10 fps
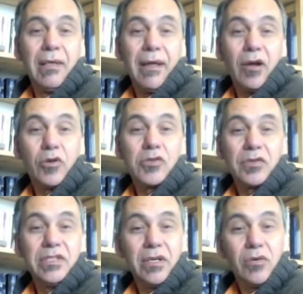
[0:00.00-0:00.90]
à
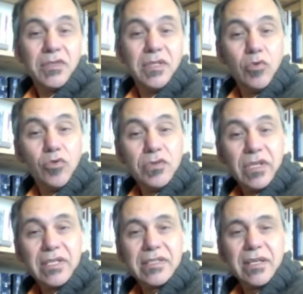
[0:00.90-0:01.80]
ressentir aussi beaucoup de
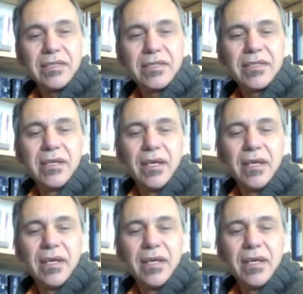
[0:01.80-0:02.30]
tristesse.